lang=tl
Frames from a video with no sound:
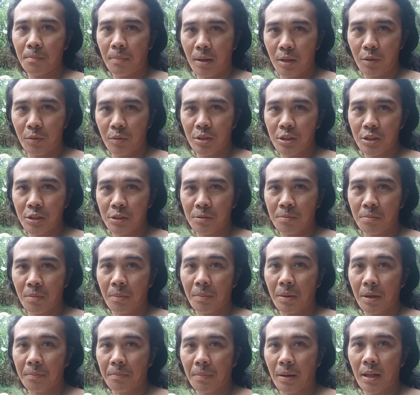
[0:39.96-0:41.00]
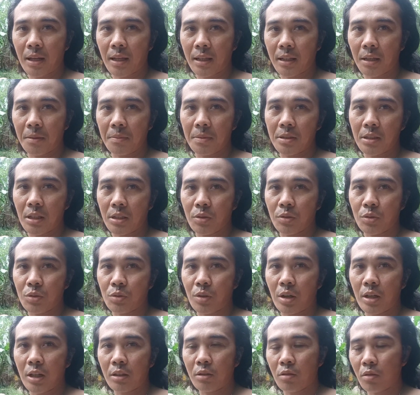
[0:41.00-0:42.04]
followers, kapagpalang gabi sa inyo. So
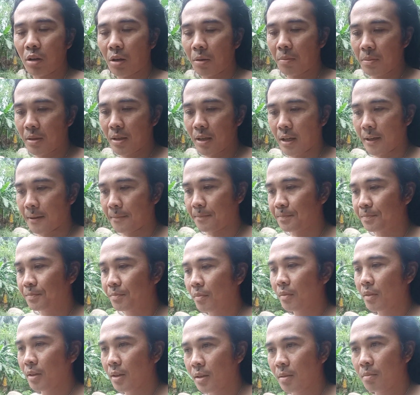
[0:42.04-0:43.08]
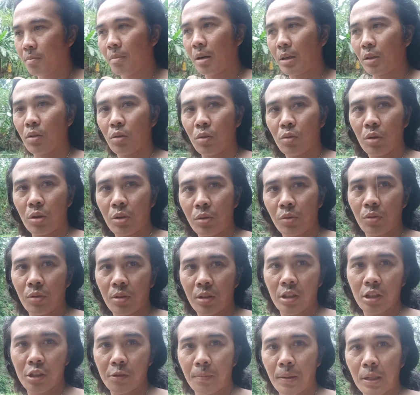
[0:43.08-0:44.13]
ganito kaibigan, bago ko ano,
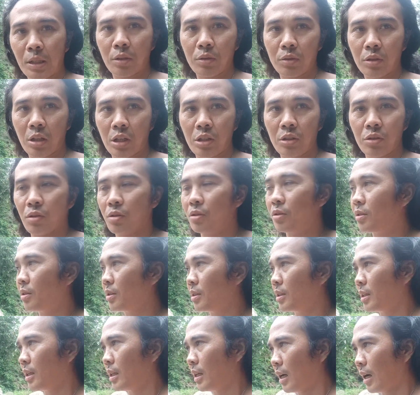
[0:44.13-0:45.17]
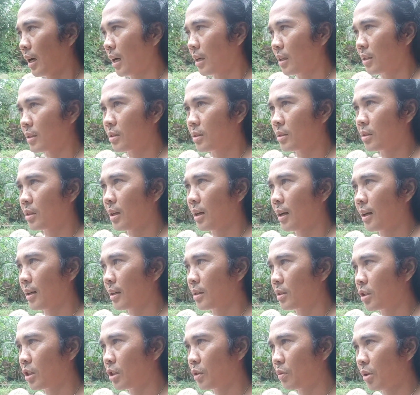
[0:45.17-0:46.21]
explain ko sa inyo ang, ang
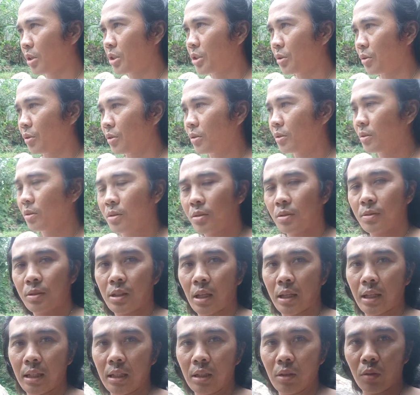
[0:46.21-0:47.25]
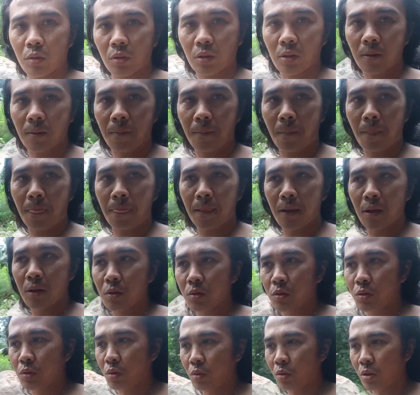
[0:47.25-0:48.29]
sitwasyon sa ilog.
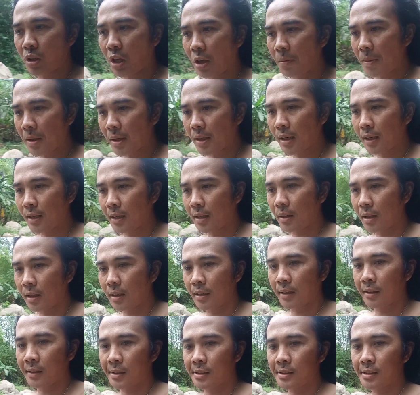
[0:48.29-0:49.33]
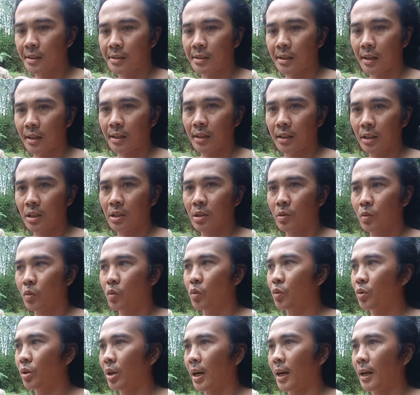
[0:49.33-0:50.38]
So, kung kayo maglilinis ng sarili,
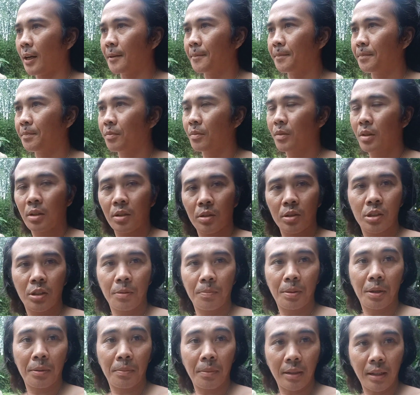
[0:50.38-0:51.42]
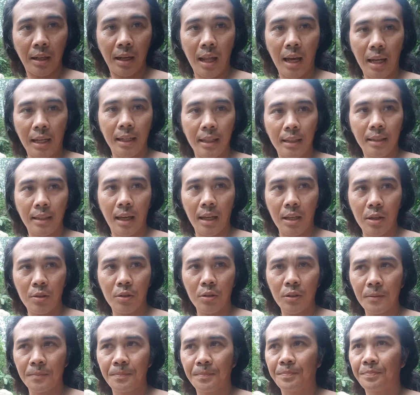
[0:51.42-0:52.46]
una, siyempre manalangin
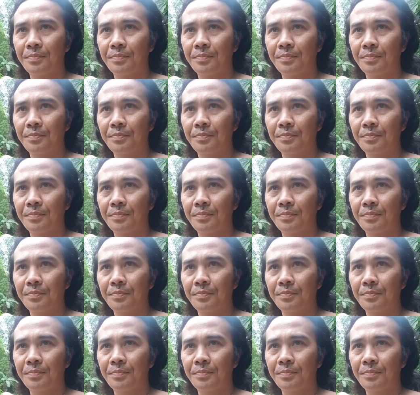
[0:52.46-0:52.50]
tayo,